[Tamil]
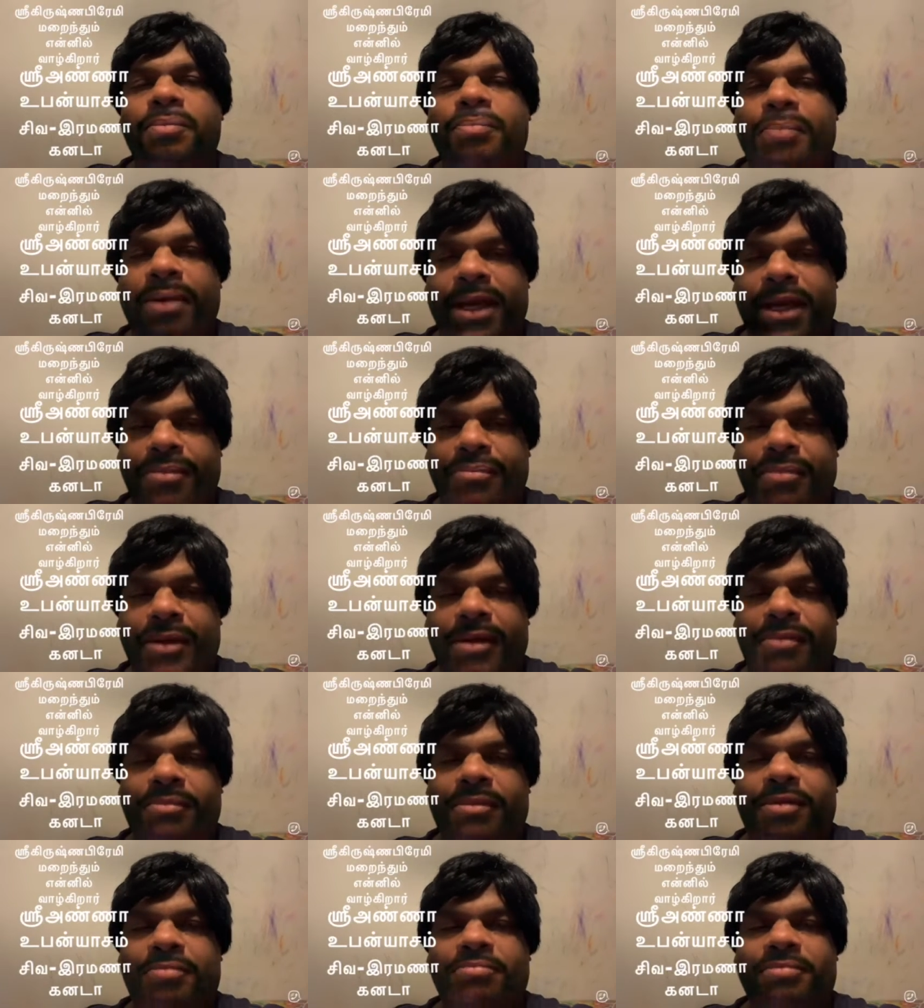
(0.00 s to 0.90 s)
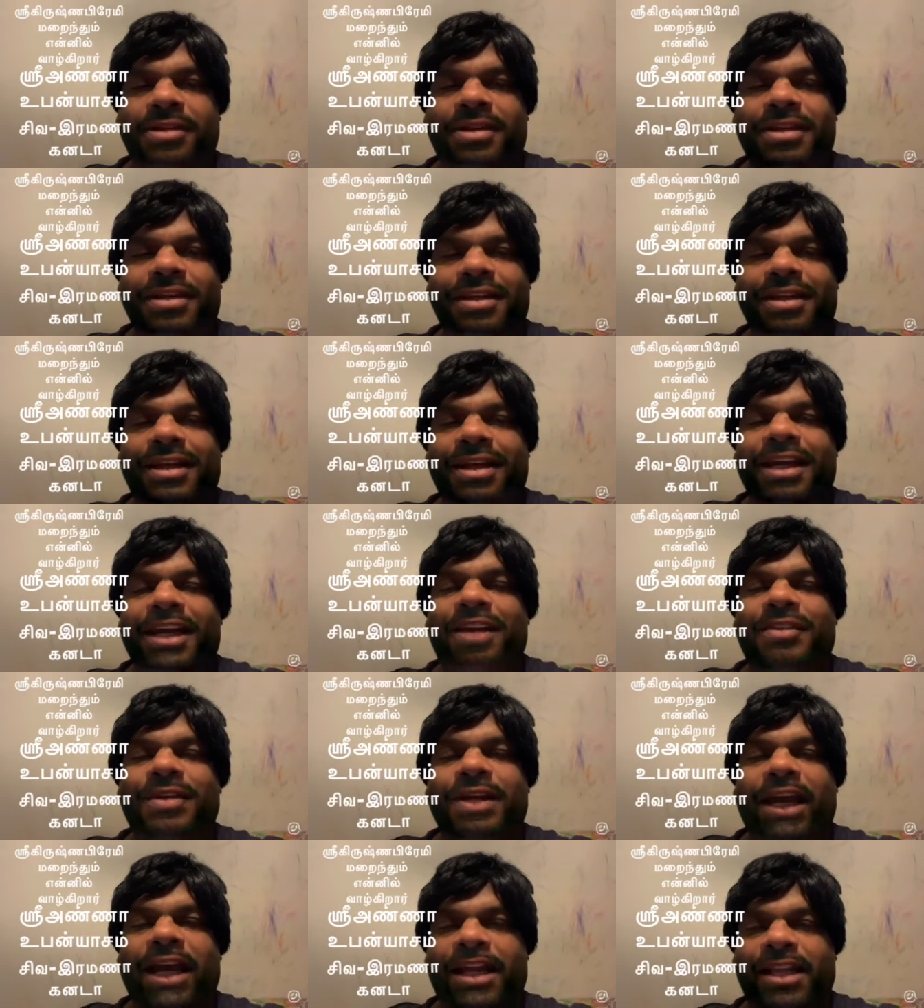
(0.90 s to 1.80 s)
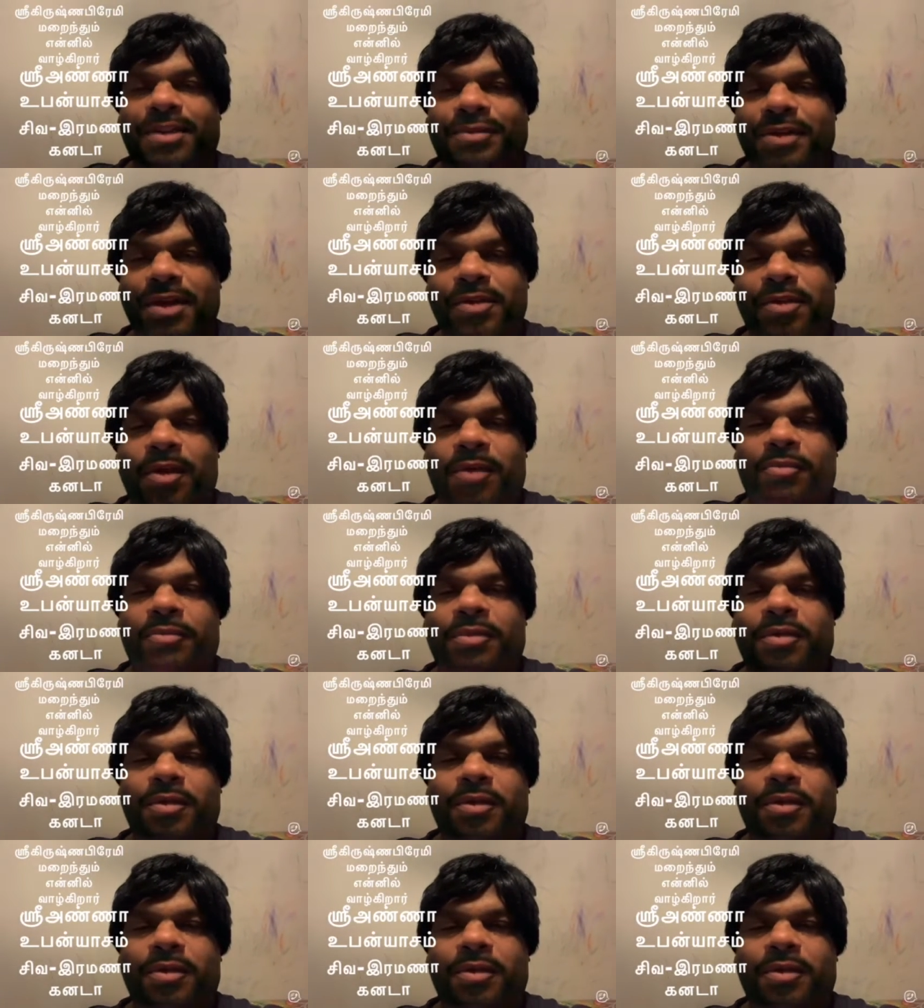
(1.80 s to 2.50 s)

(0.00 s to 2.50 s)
பரபிரம்மம் எனவே அதை விடுவோம்